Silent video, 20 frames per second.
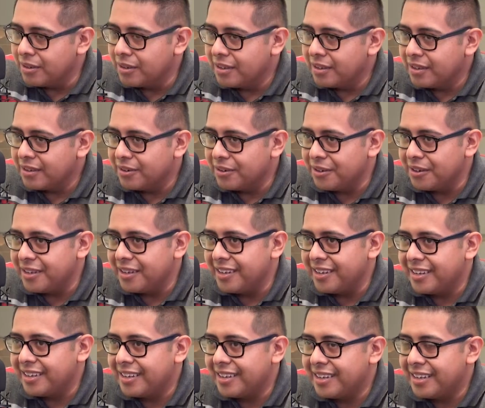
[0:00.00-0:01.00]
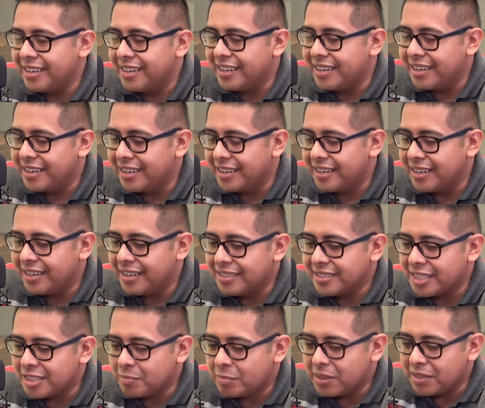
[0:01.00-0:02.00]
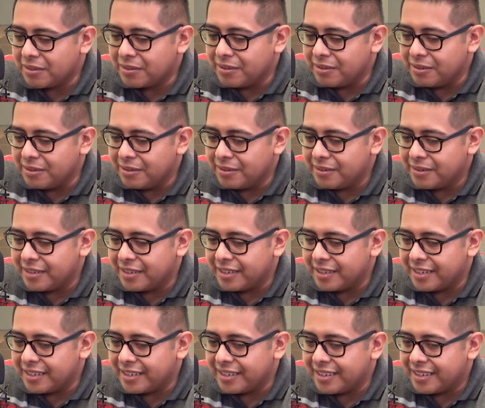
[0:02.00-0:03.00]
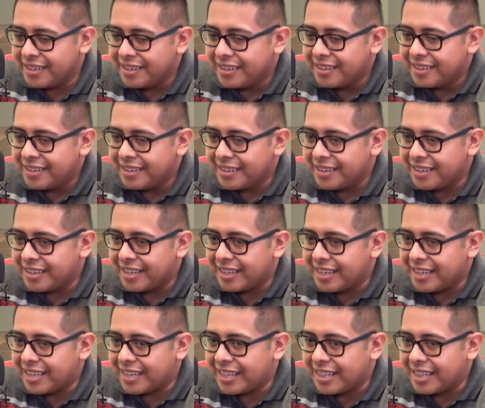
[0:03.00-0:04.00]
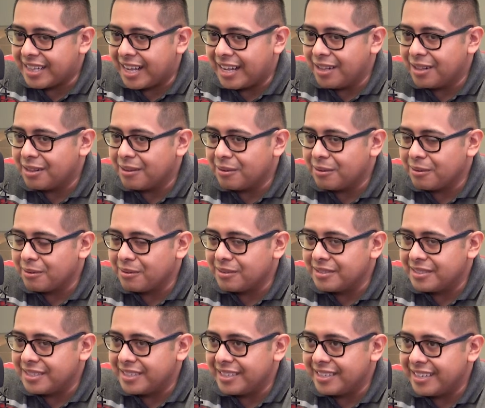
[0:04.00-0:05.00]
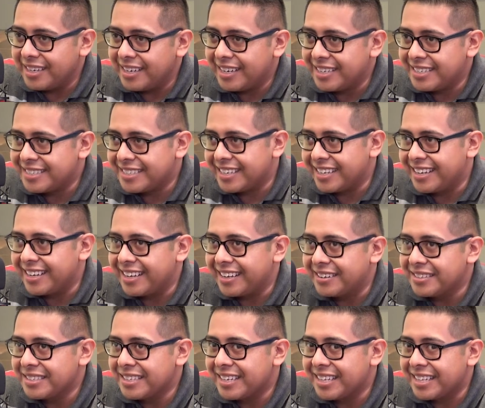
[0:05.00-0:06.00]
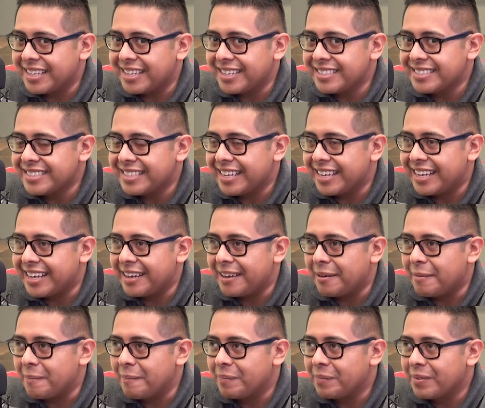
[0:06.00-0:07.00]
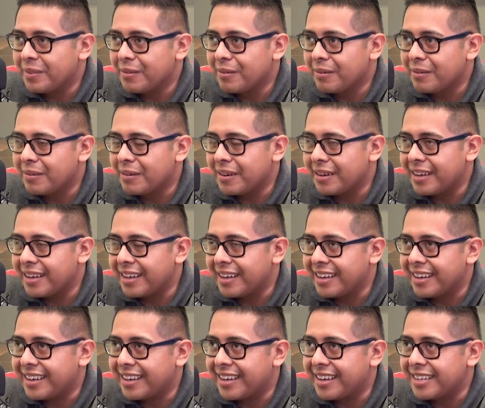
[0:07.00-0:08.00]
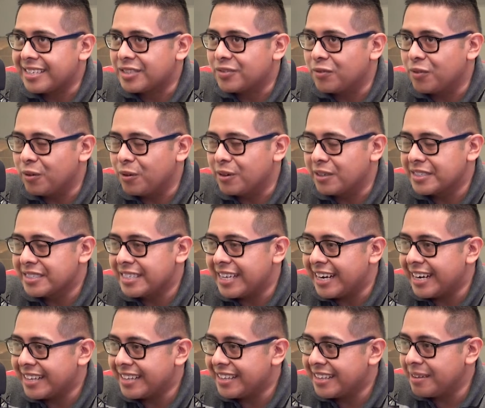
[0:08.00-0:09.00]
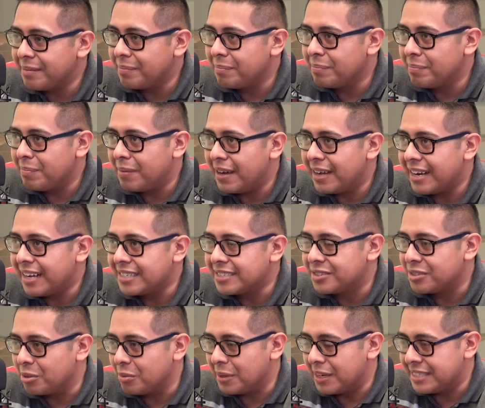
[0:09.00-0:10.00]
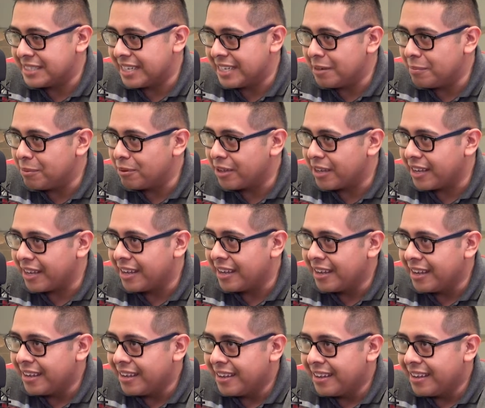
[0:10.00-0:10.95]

Oye, y, oye, y, en ese aspecto, ¿no? Eh, ¿qué, tanto consideras que, o sea, que tienes que, esforzarte para sobresalir? Porque,